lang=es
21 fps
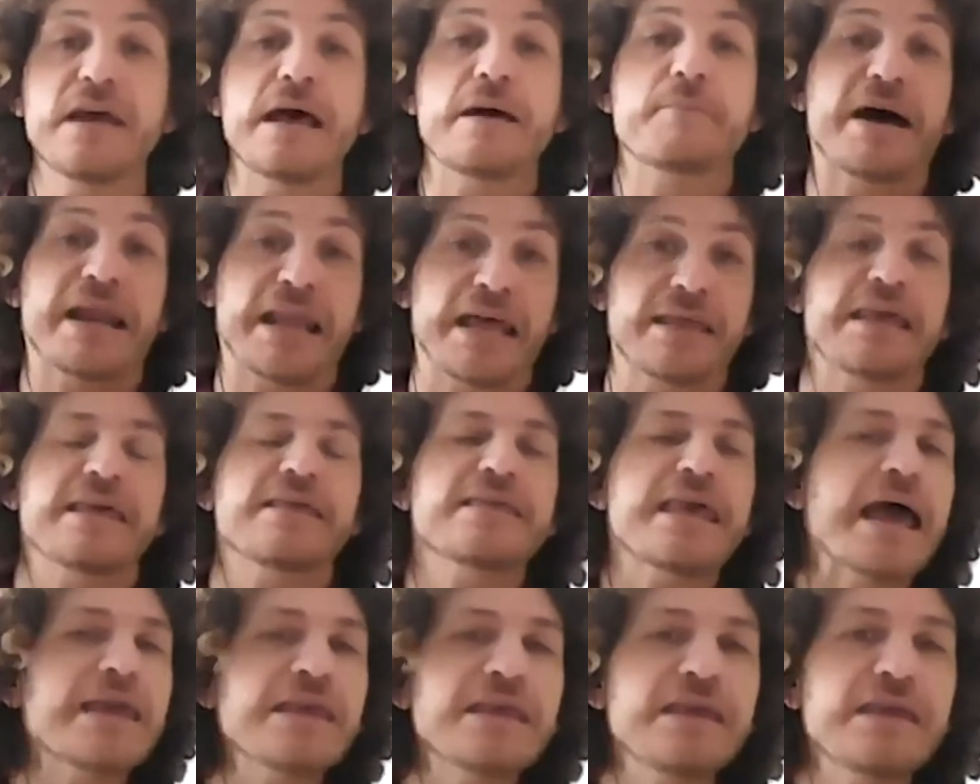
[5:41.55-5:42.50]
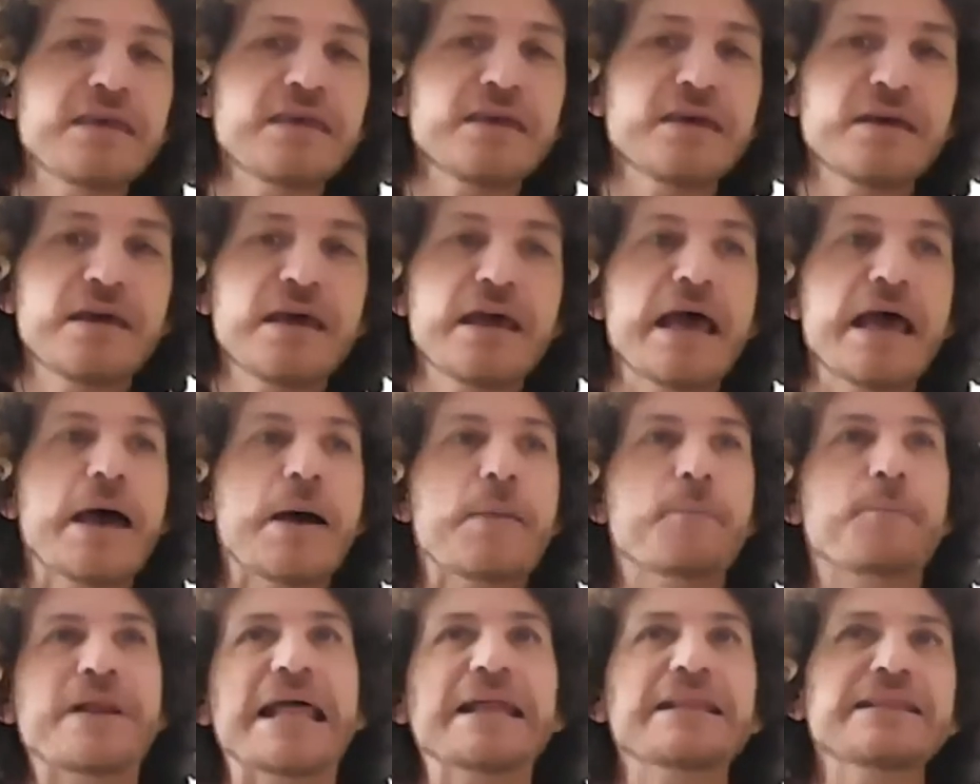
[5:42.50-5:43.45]
para desde ahí
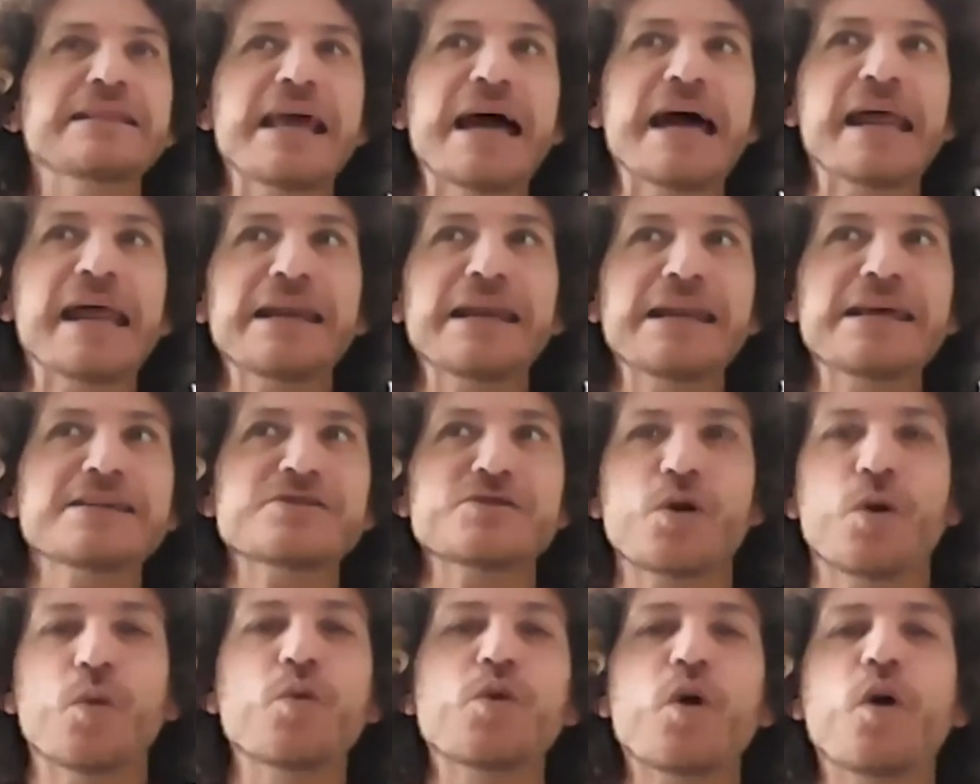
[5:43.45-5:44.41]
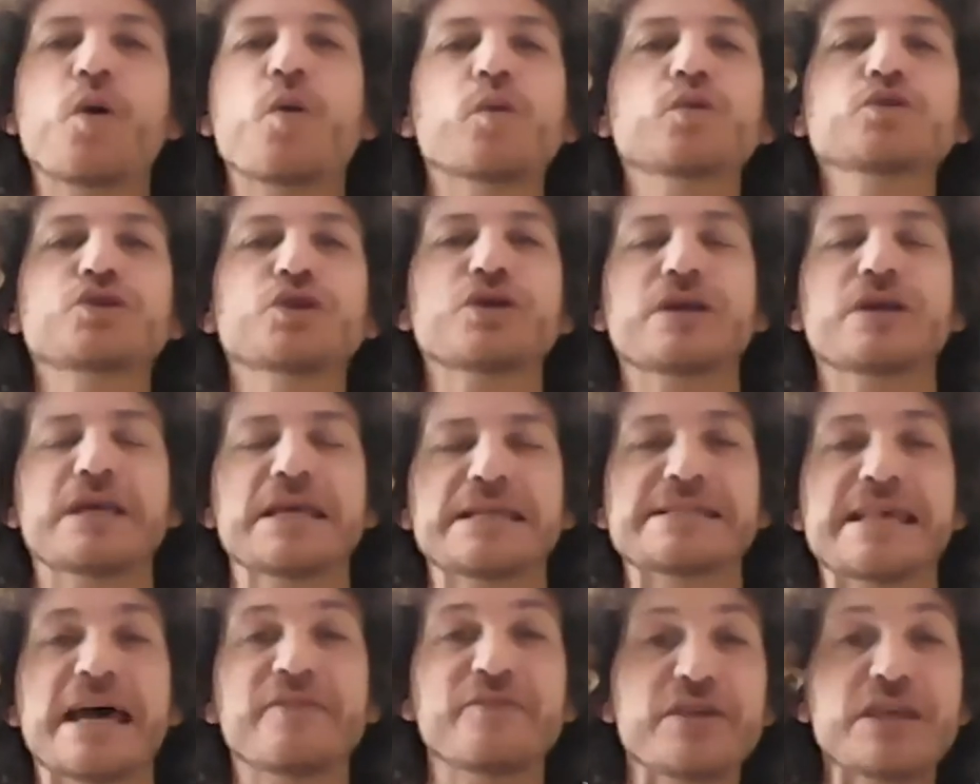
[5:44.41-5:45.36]
plantearles un conjunto de
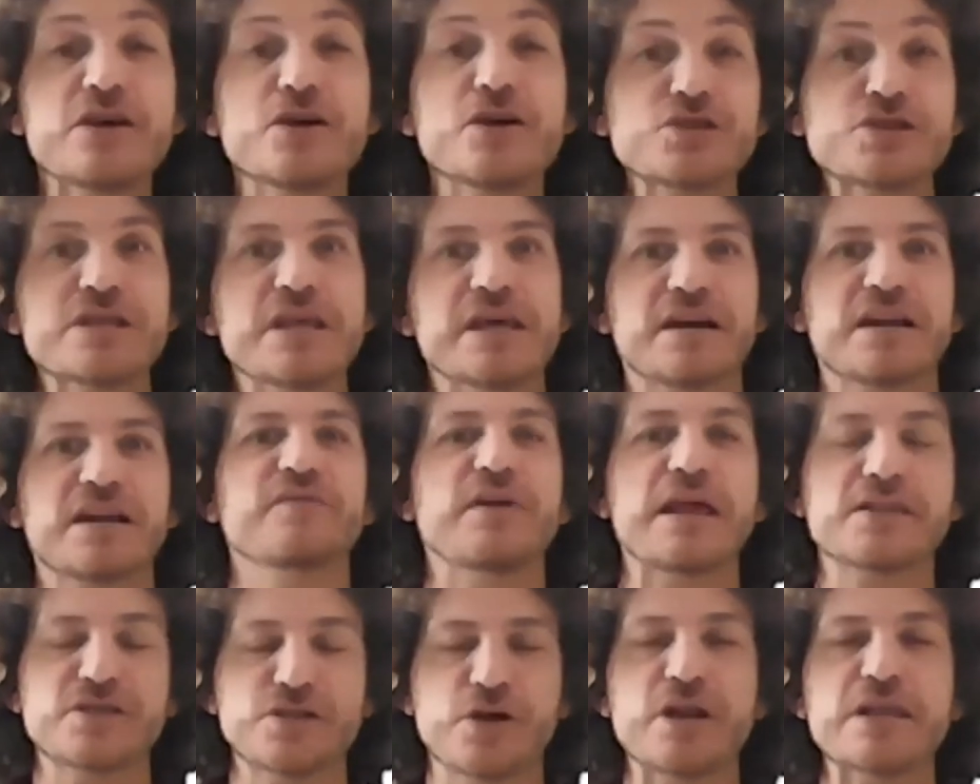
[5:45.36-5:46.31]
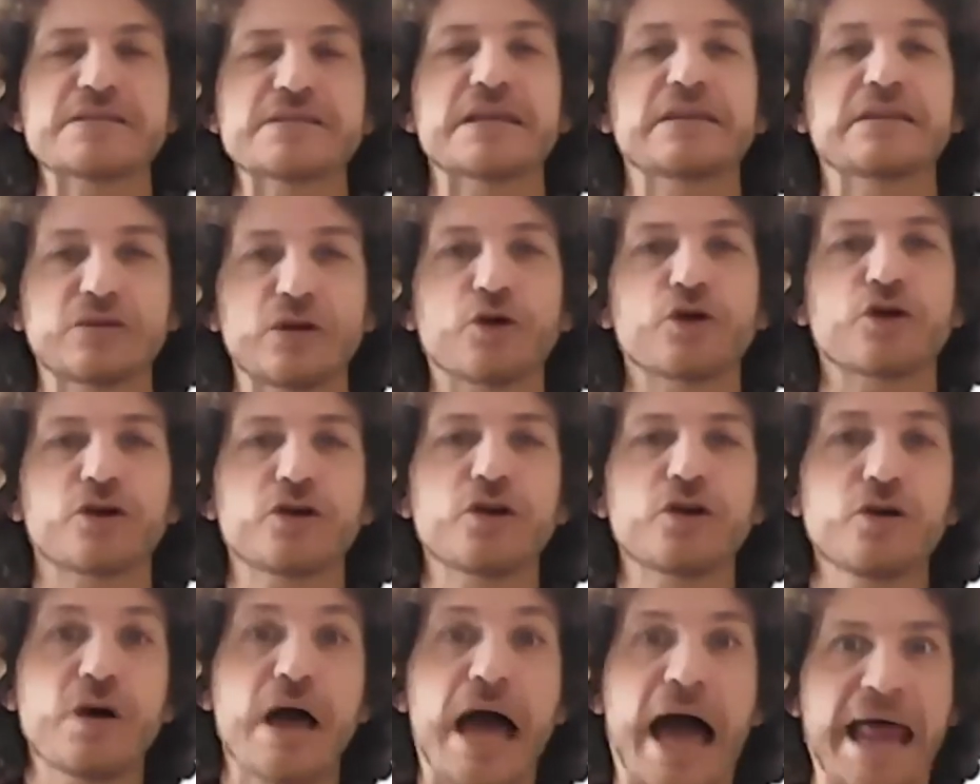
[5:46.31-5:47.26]
desafíos y de reflexiones en
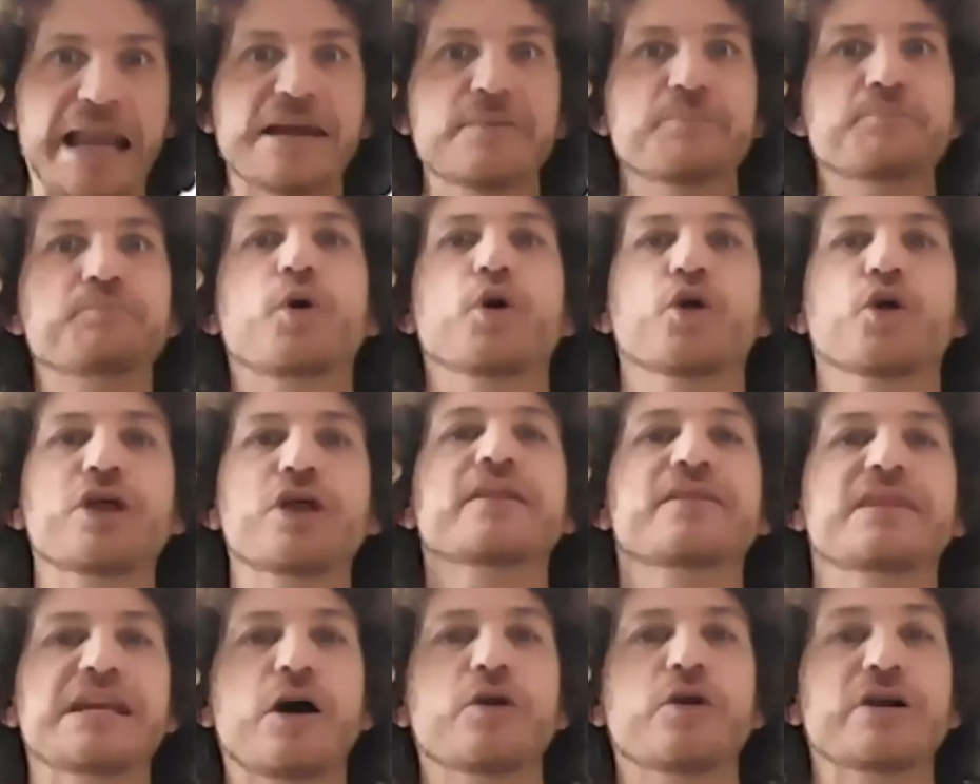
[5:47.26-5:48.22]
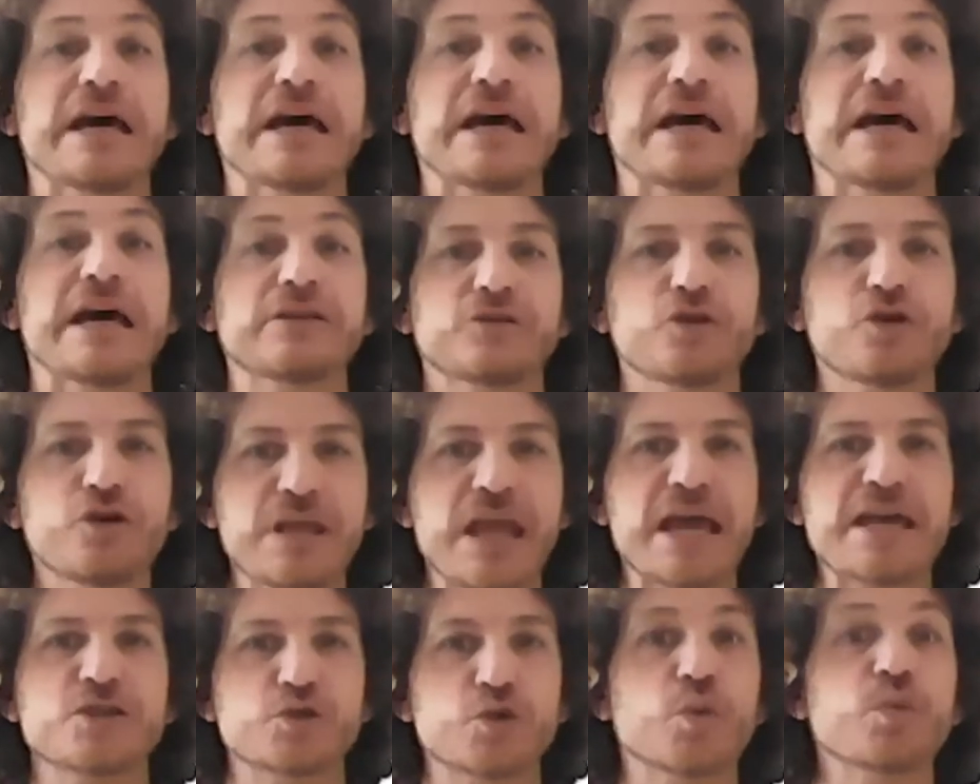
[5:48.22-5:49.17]
torno al poder de la
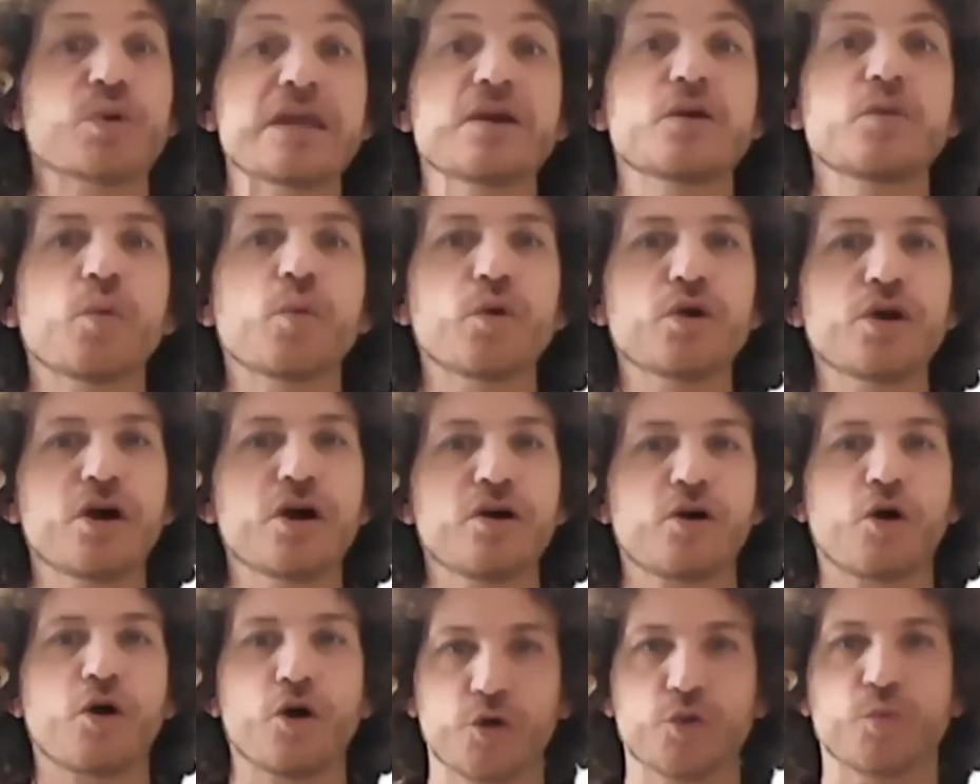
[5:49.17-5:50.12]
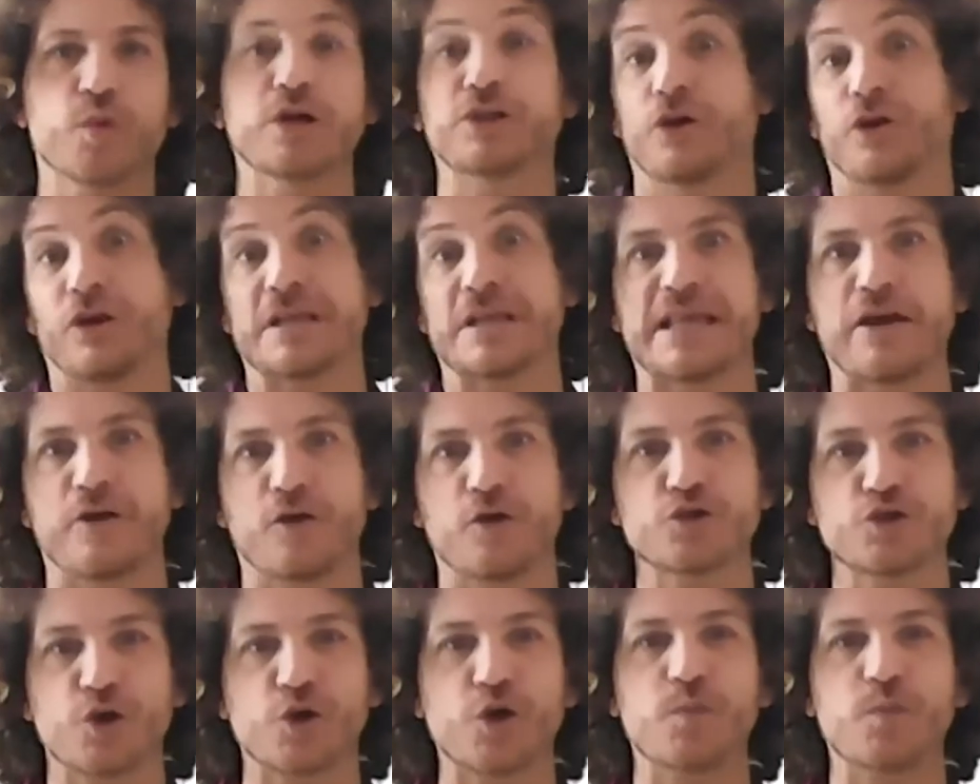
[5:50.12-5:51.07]
oratoria y su vínculo con nuestro
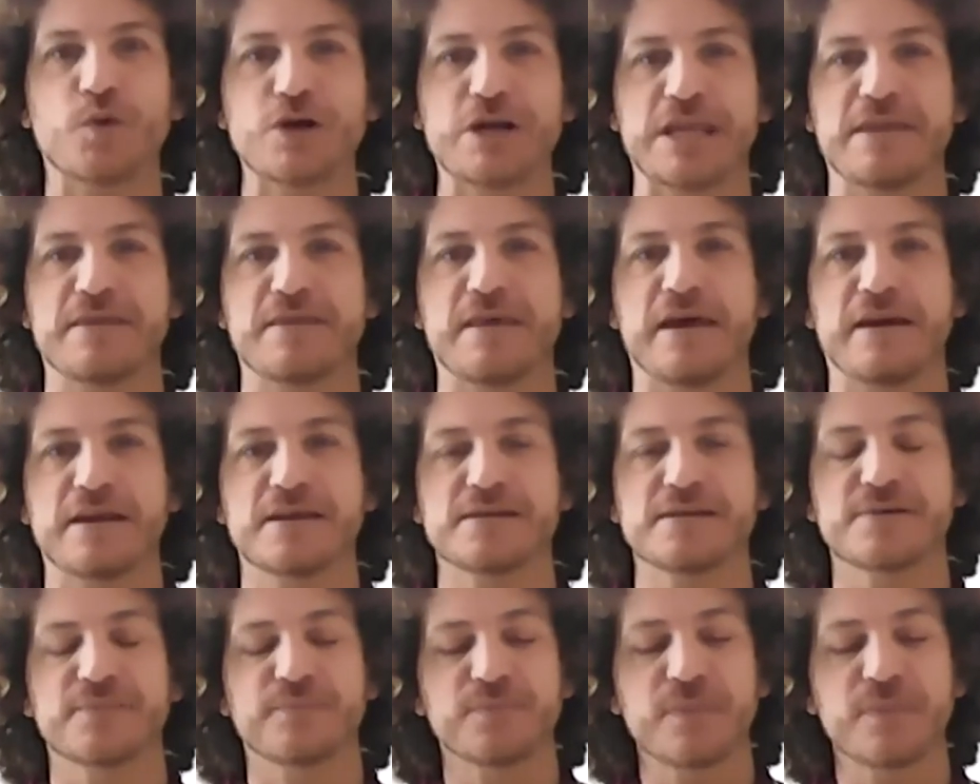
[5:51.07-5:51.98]
desarrollo como líderes.